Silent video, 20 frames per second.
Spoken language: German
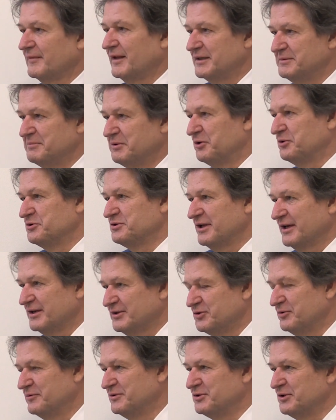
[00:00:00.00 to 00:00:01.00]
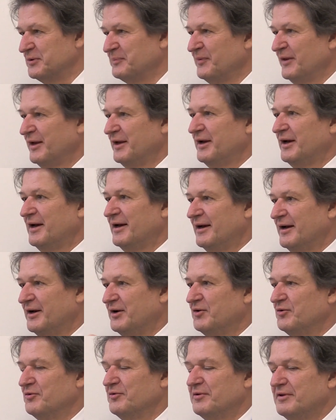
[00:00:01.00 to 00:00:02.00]
Also mit Österreich sowieso äh,
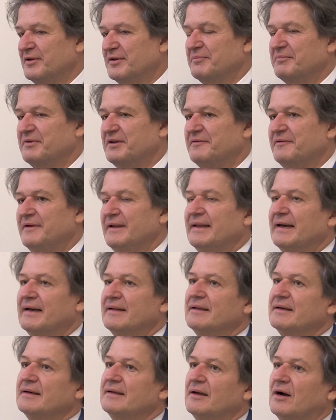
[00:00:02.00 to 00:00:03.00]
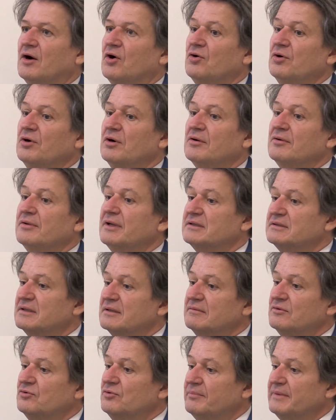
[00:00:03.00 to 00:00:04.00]
und mit vielen anderen auch. Und er hat
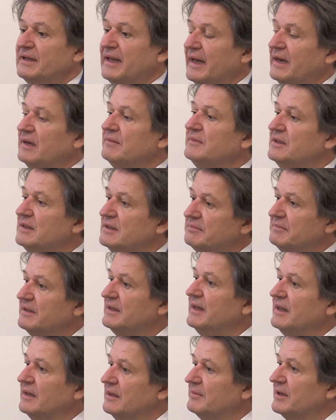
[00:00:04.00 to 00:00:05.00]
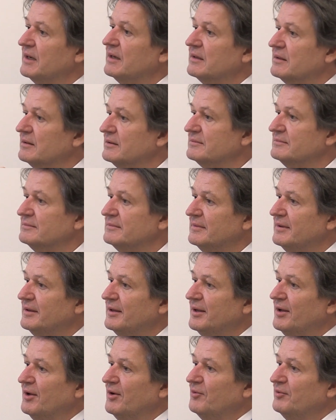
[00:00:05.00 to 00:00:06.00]
gesagt, nur mit einem nicht, mit Dänemark.
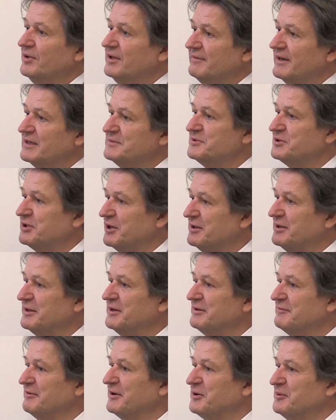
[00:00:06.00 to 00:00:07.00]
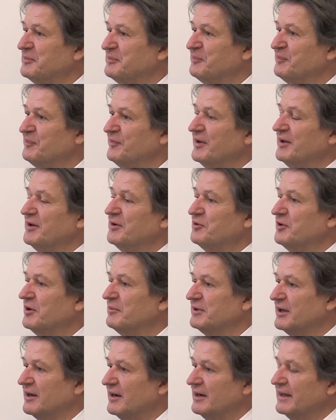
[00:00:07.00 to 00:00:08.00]
Und ich weiß bis heute nicht warum. Und
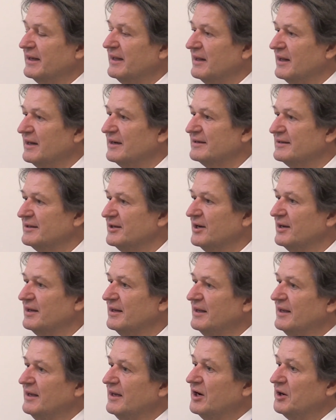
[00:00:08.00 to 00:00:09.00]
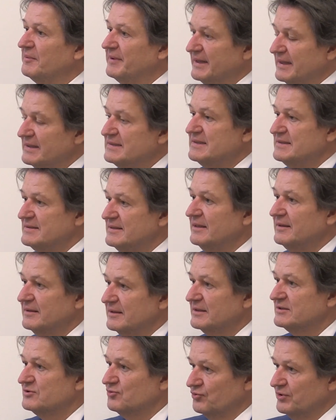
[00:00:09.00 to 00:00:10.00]
haben dann alle gelacht. Ja? Aber das ist die,
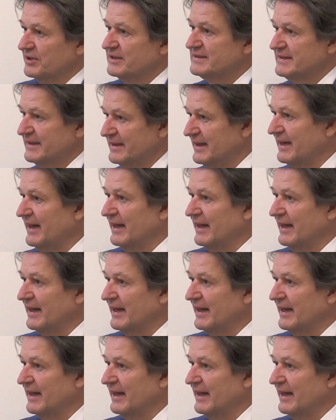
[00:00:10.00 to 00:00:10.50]
das, und das